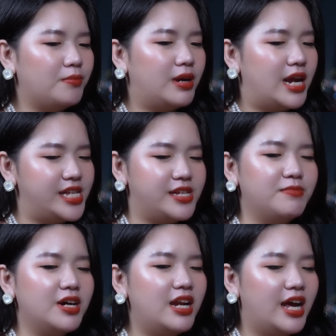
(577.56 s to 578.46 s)
mà đây chỉ
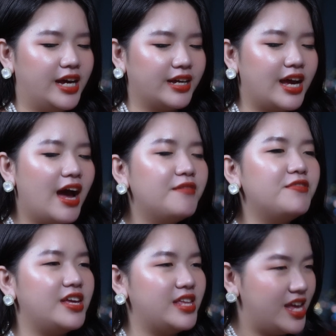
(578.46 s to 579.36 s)
mới là hai
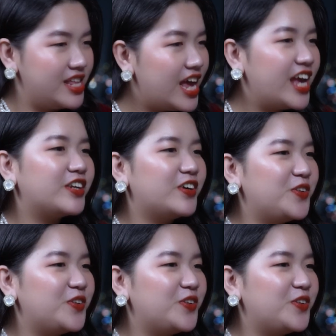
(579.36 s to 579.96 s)
vị nhẹ nhàng thôi